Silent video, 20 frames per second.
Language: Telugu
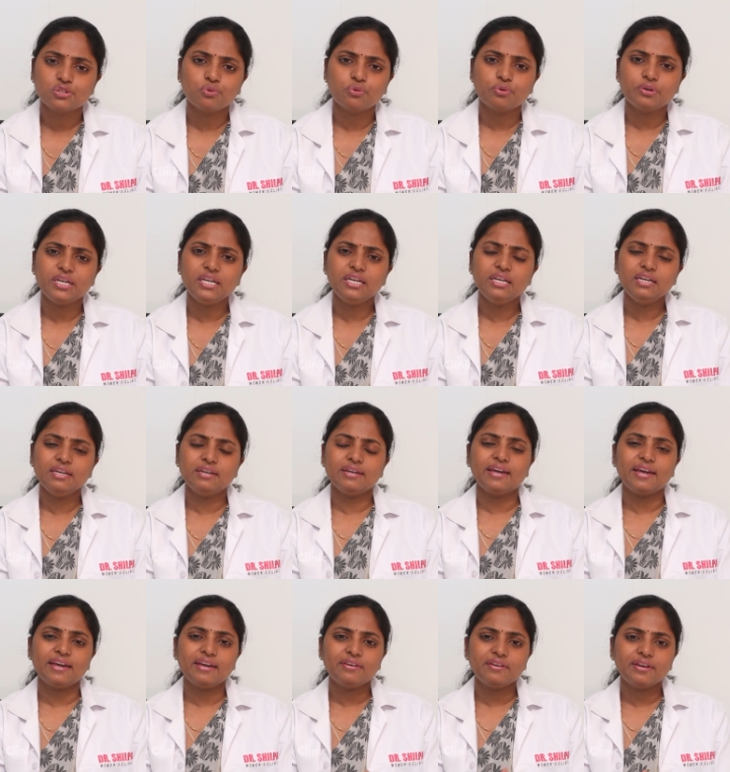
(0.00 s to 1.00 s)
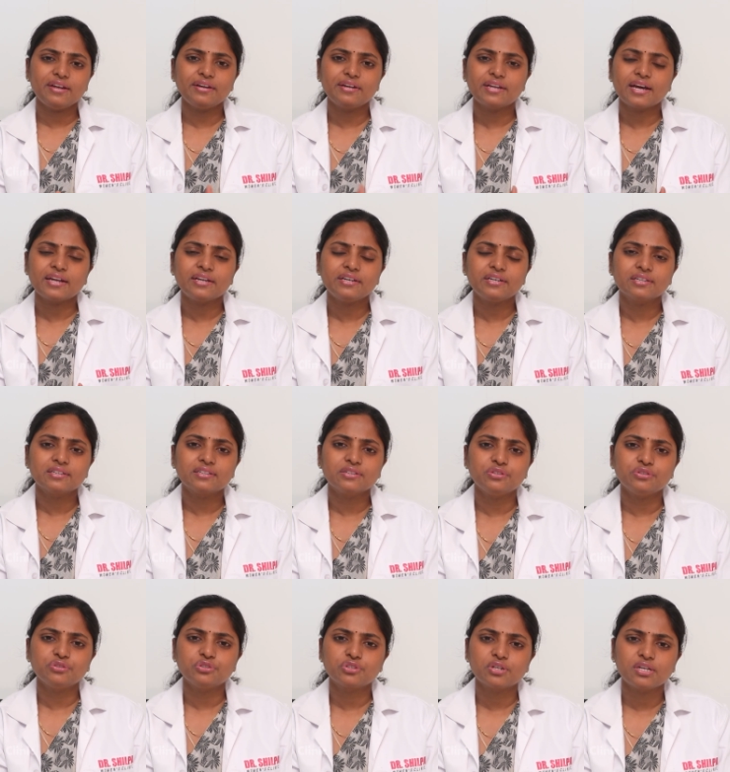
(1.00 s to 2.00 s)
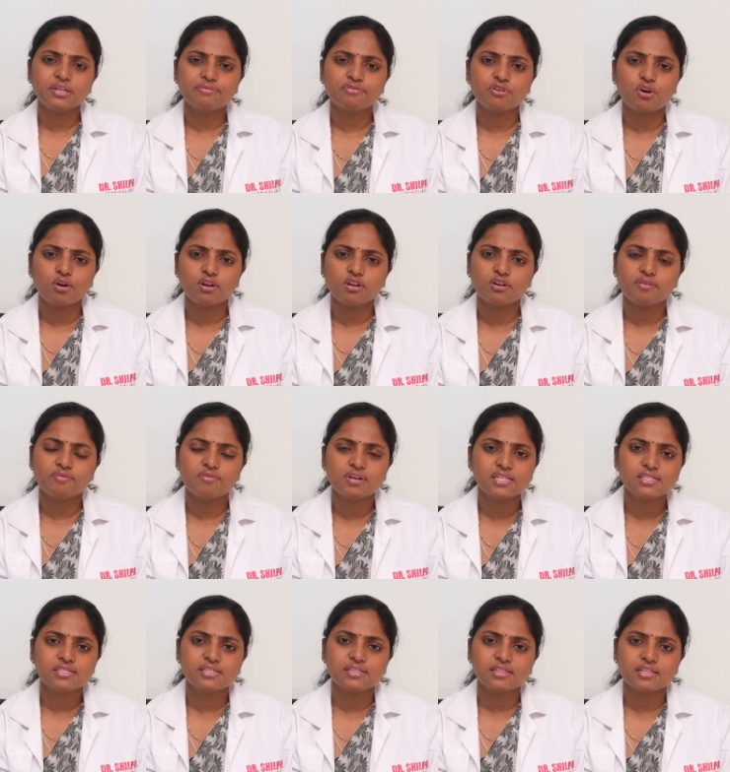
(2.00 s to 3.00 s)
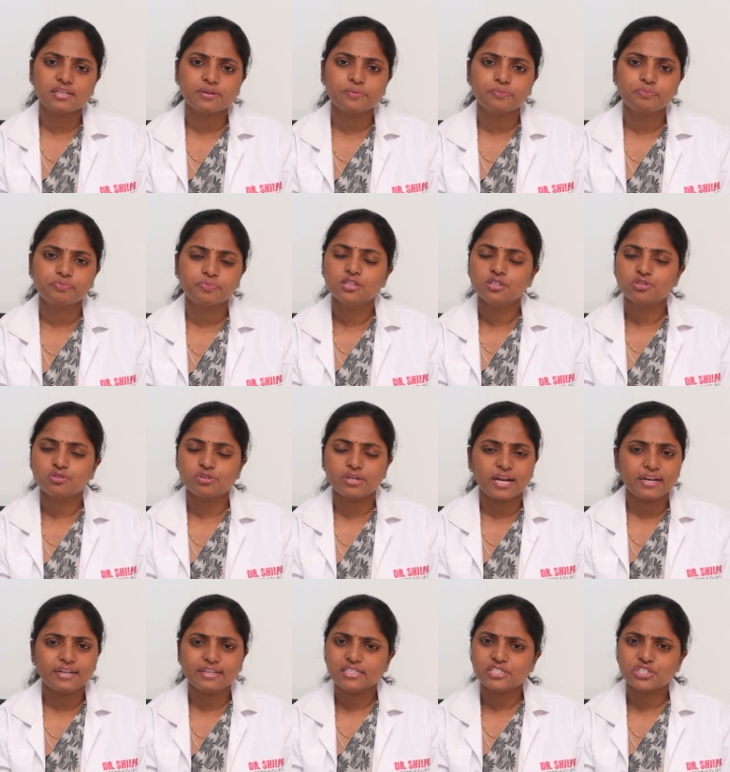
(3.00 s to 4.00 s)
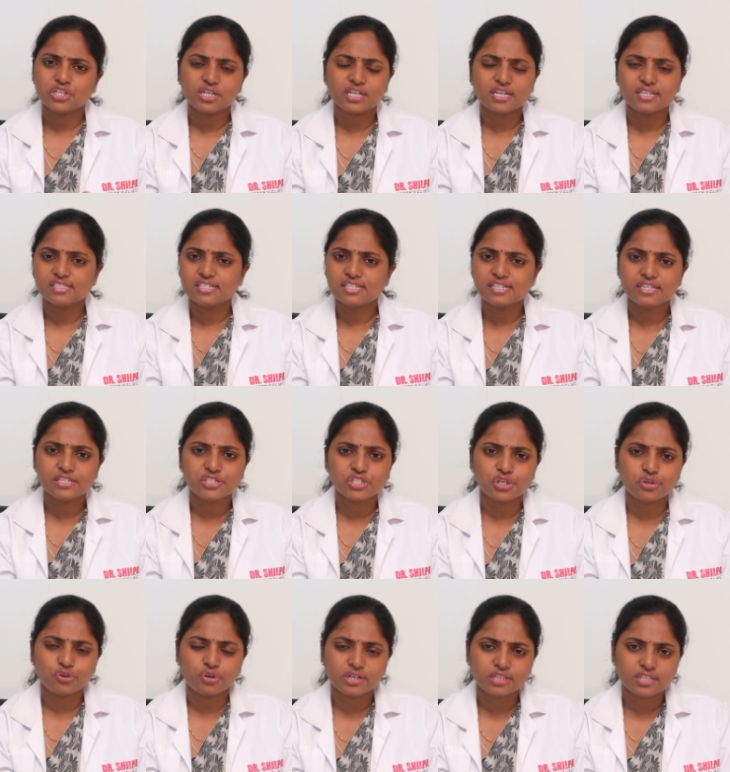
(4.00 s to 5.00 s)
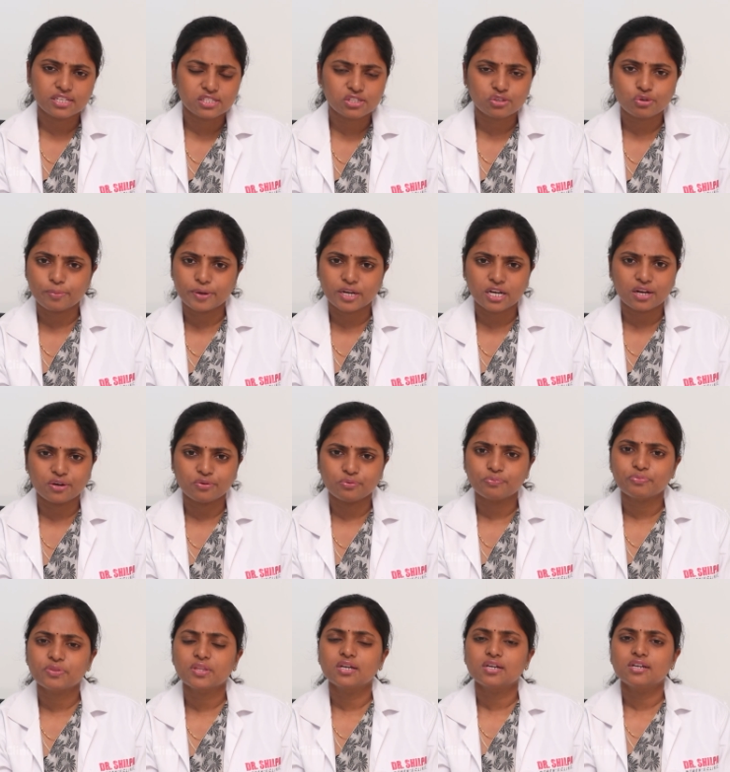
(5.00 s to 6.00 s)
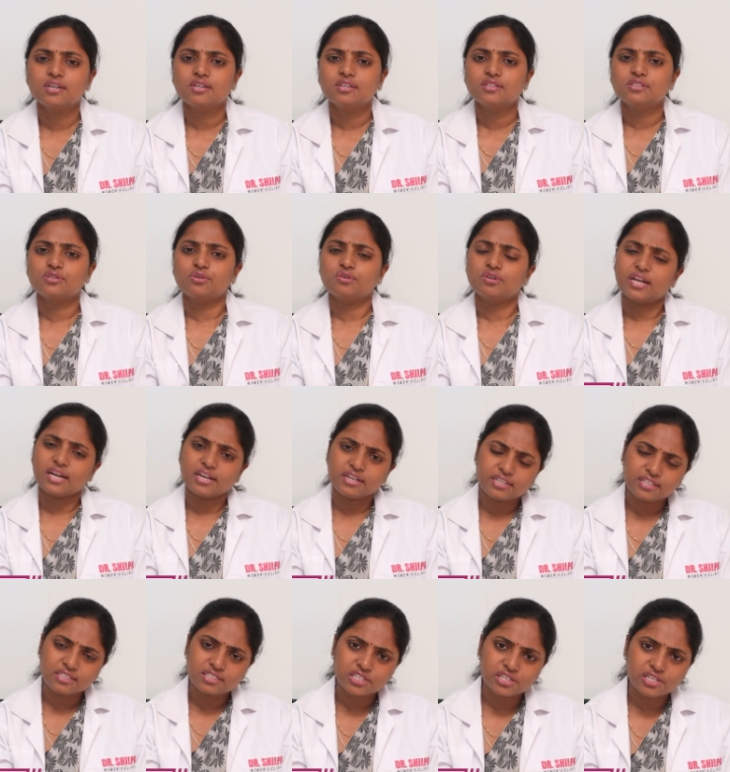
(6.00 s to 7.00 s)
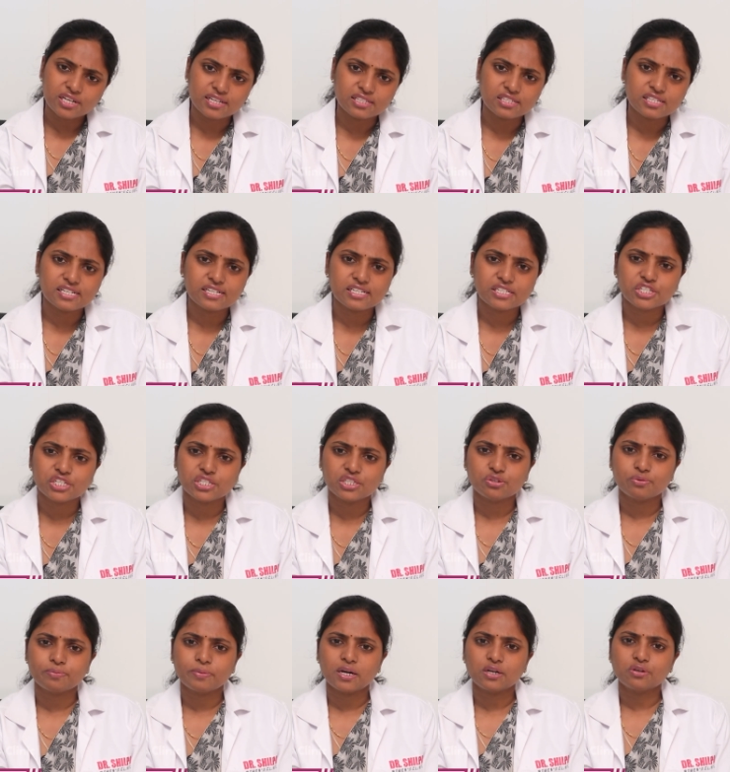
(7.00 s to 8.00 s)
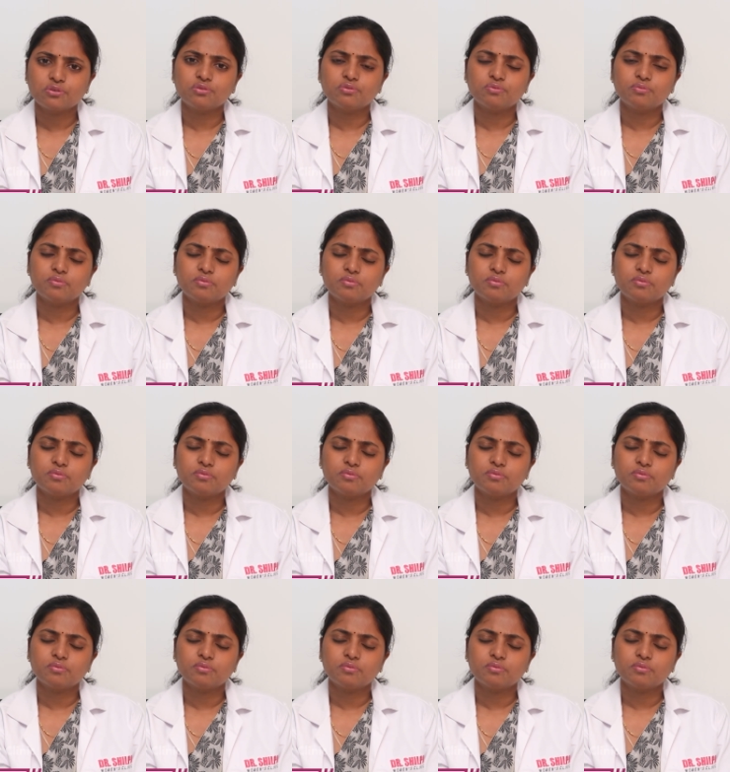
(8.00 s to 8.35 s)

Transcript: సో ఈ ఏ డైట్ యూజువలీ ఫాలో అవ్వాల్సింది సో డైటీషియన్ కన్సల్టేషన్ ఒకటి తీసుకోమన్నాను సో డైటీషియన్ కన్సల్టేషన్తో పాటు